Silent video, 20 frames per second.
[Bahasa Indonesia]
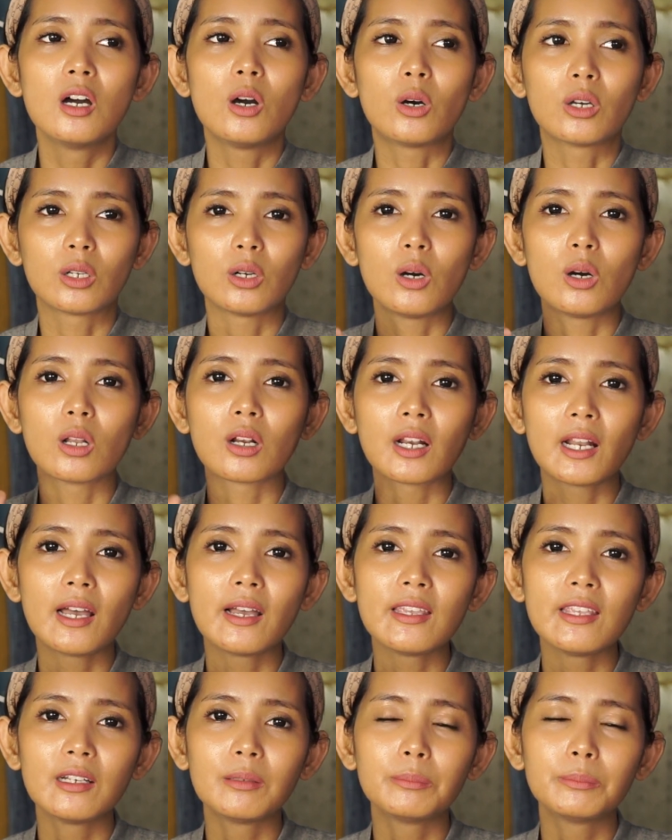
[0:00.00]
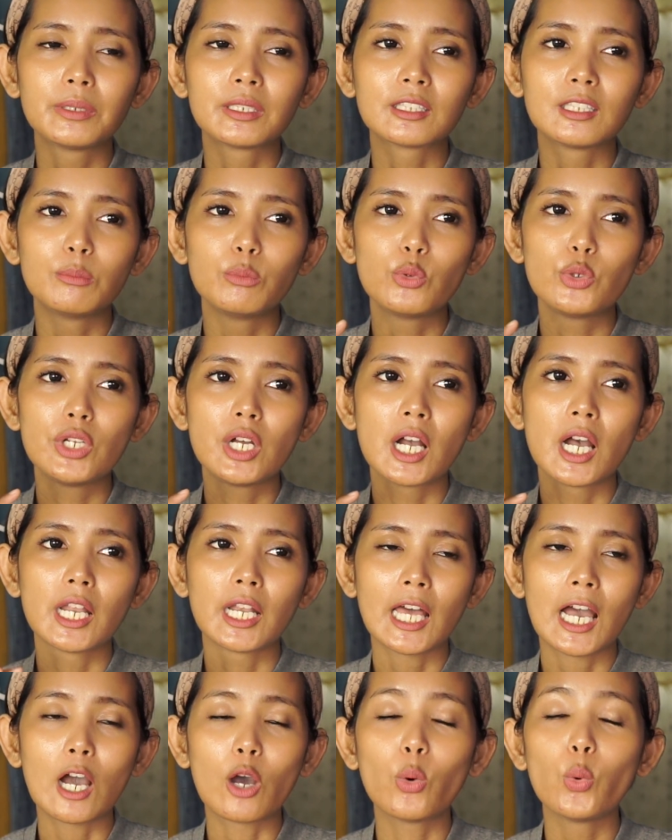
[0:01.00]
orang-orang yang bertemu
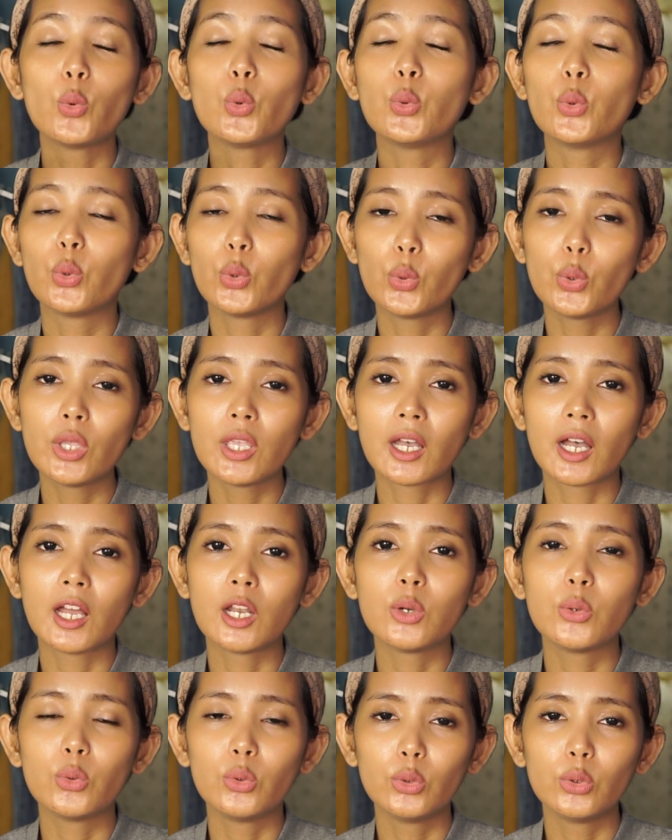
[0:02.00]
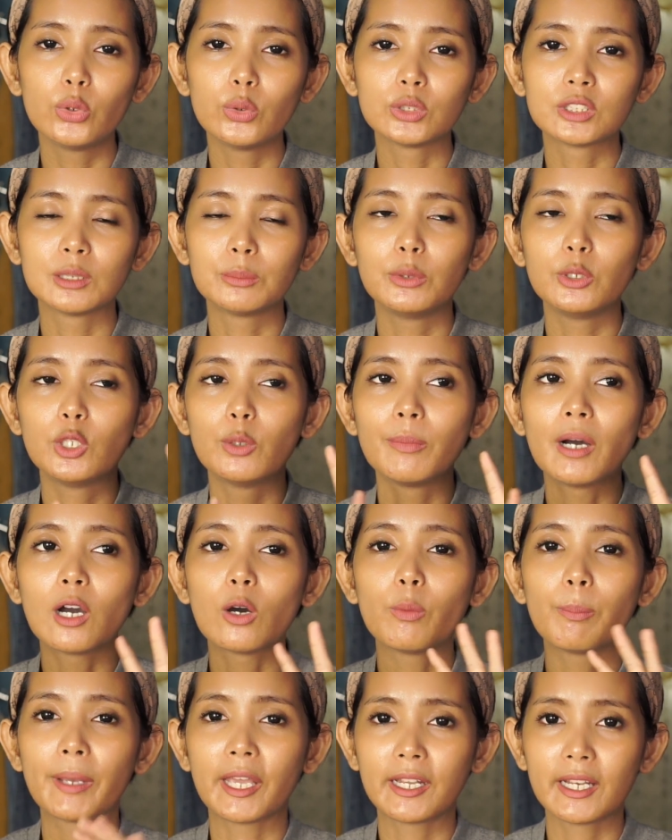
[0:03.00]
dengan aku dulu ya dulu sebelum
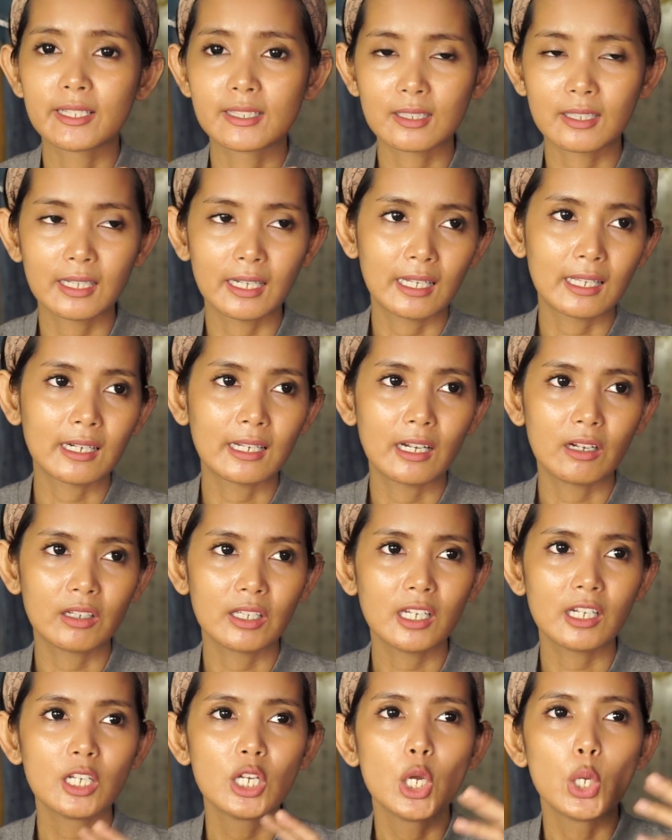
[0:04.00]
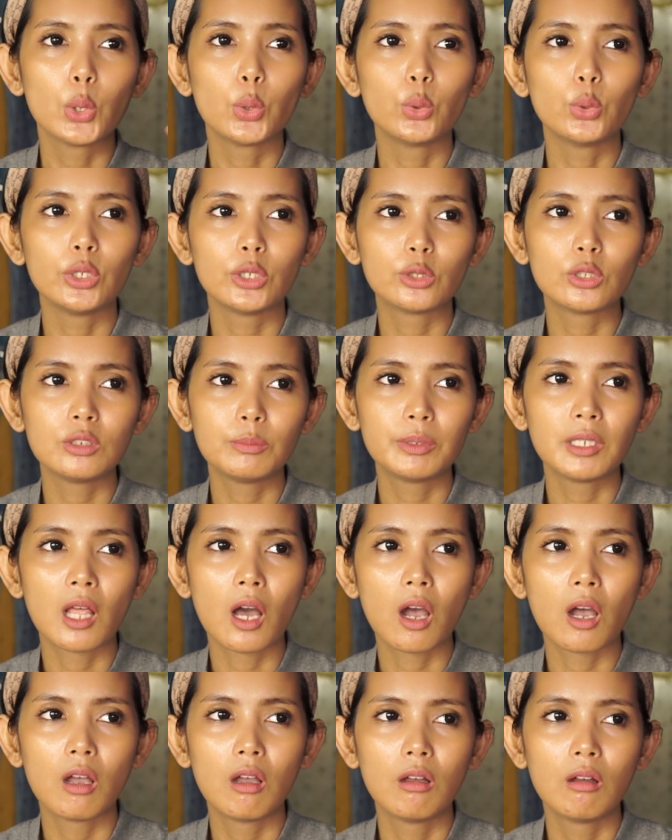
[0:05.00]
aku pede sekarang ya dulu itu
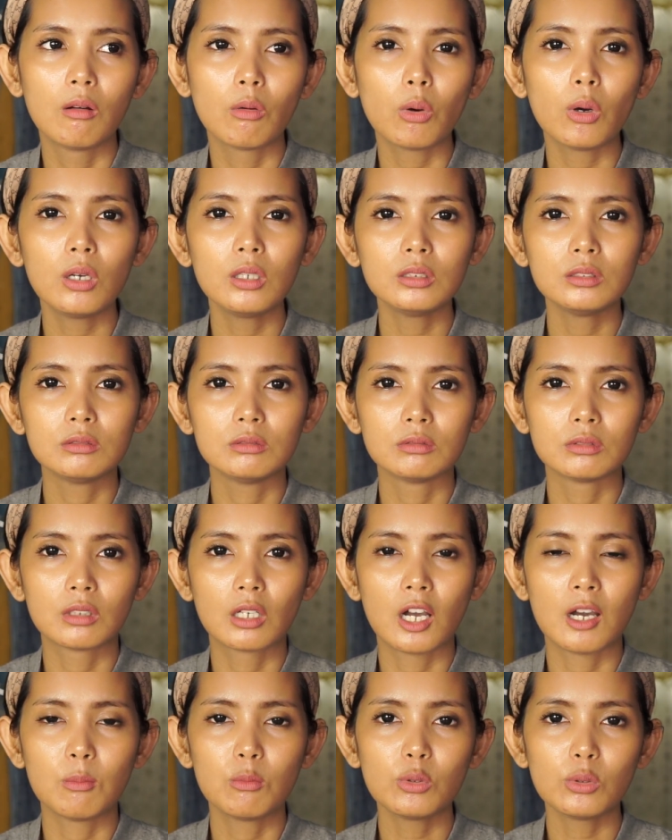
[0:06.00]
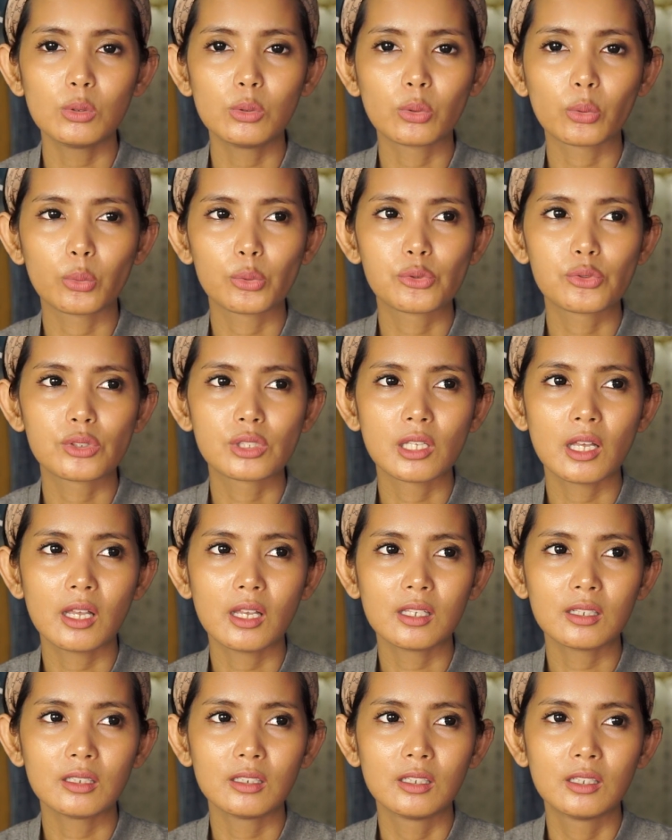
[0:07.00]
dibilang oh kamu
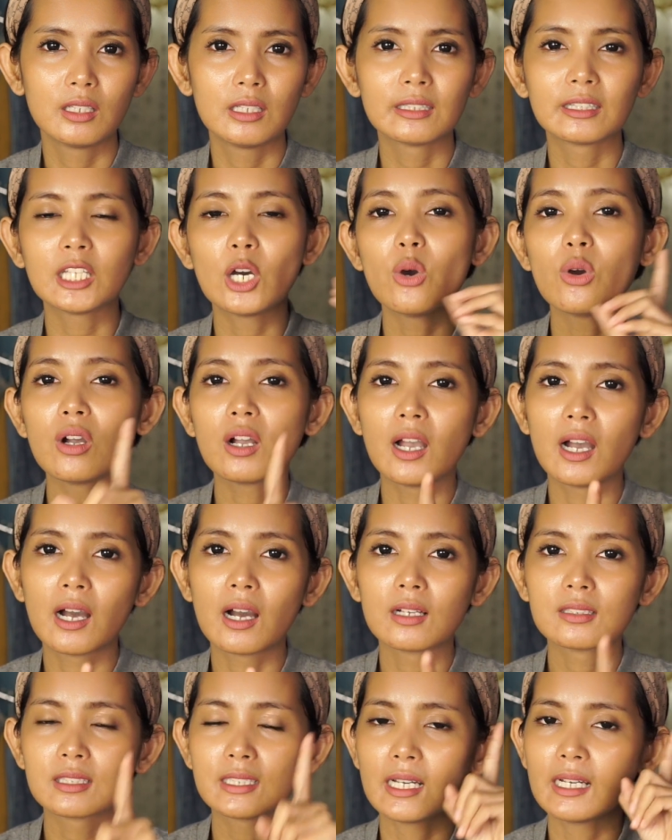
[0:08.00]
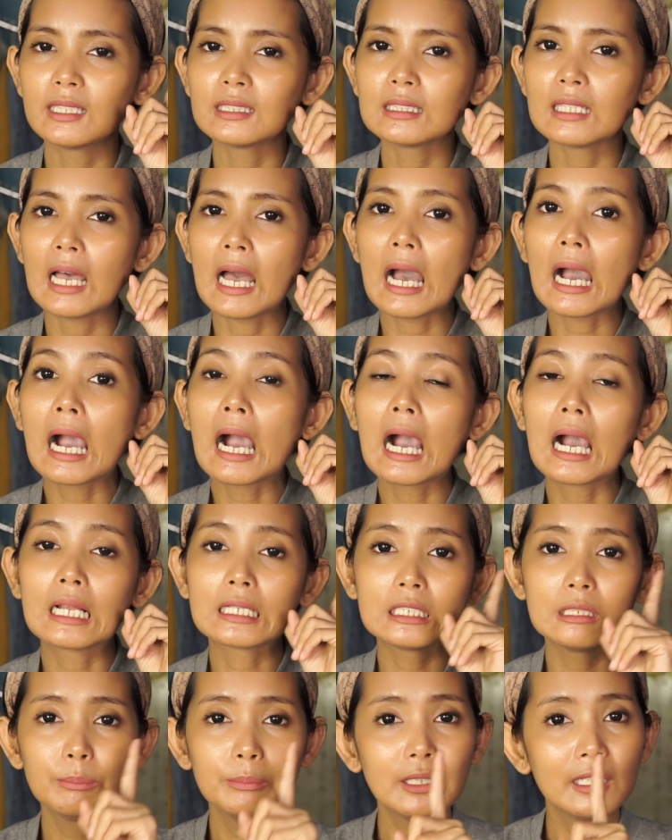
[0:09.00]
kurusan tahu nggak saat
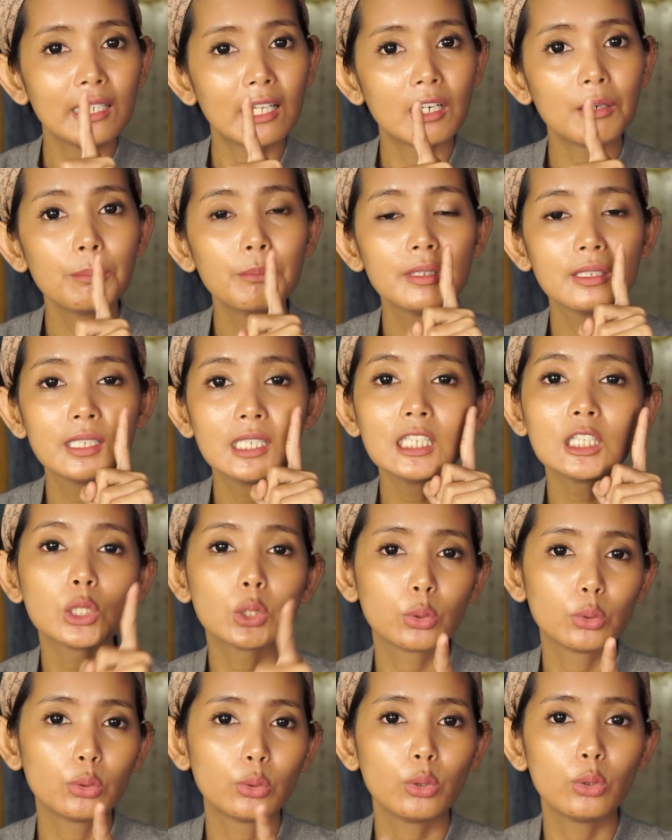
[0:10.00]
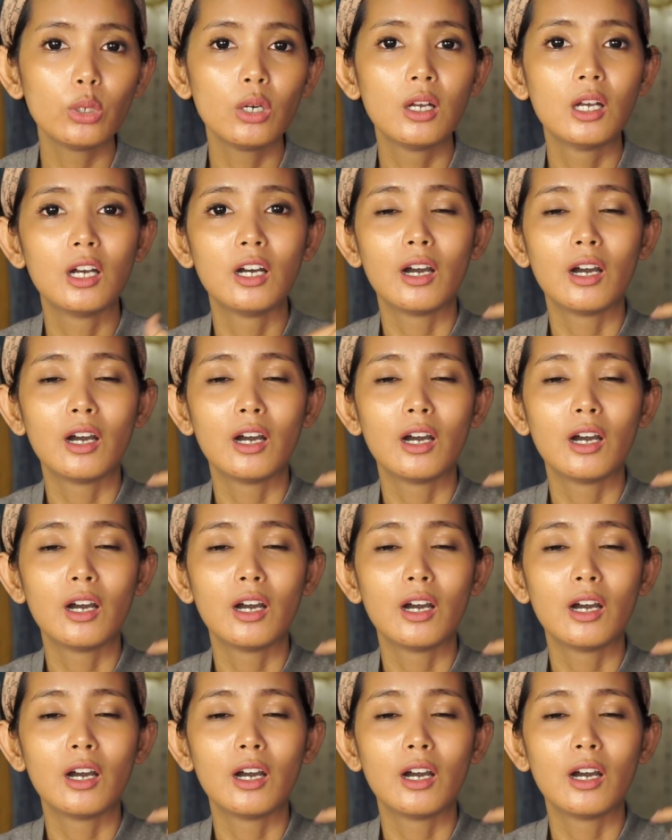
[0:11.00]
dibilang begitu